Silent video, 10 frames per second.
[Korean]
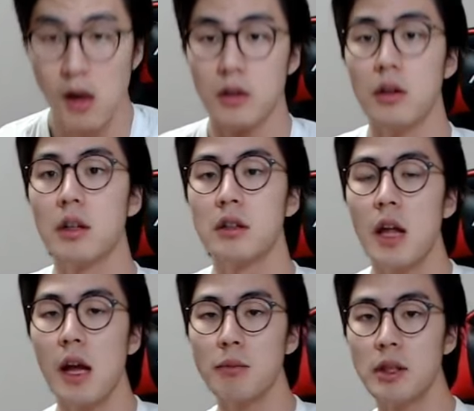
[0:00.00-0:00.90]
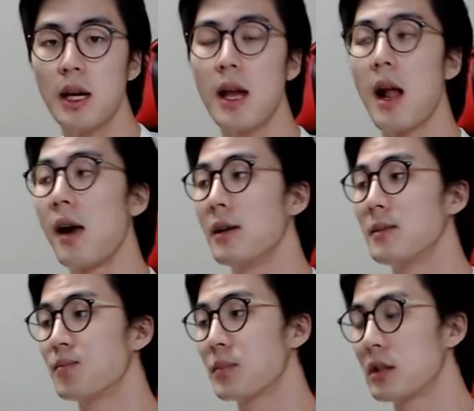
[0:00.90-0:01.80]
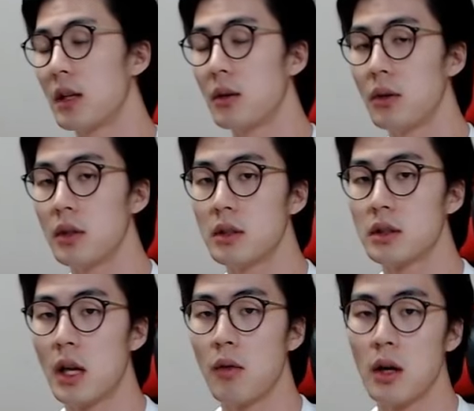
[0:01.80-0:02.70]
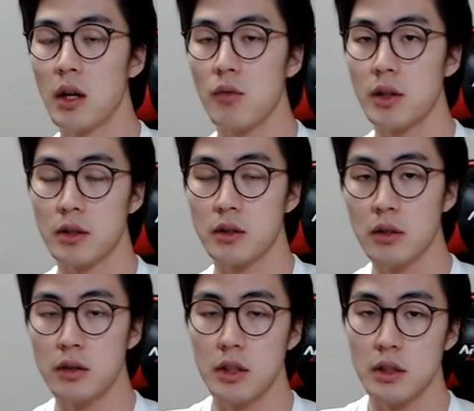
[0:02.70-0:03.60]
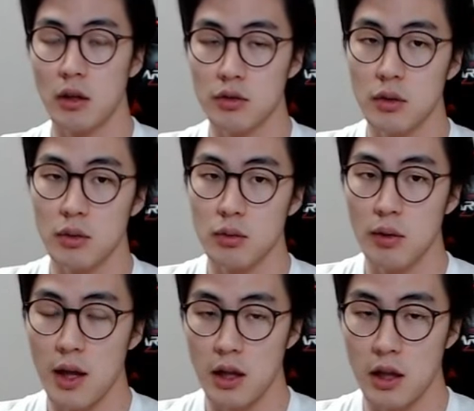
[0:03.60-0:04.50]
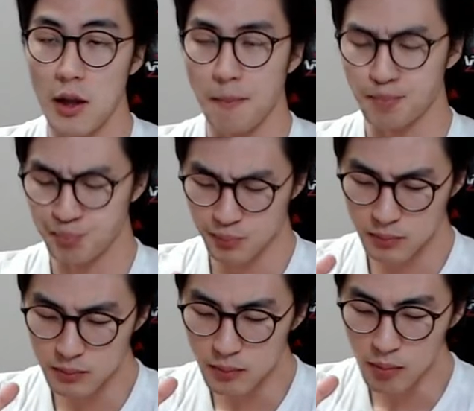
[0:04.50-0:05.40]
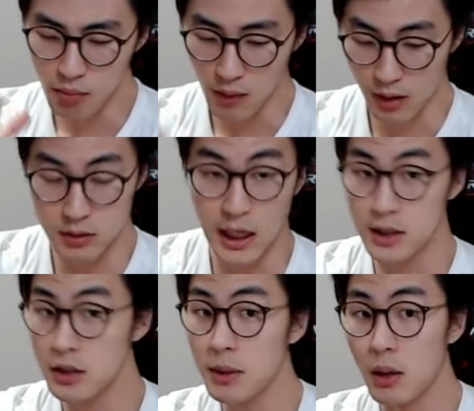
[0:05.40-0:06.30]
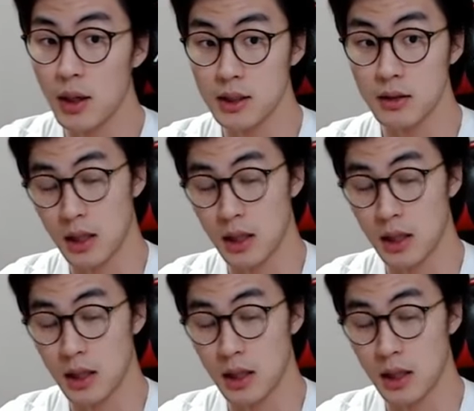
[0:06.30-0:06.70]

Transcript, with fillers: 그렇기 때문에 스테로이드를 사용하기 위해서 그것을 이제 어느 정도의 이 그 약점이라고 하잖아요.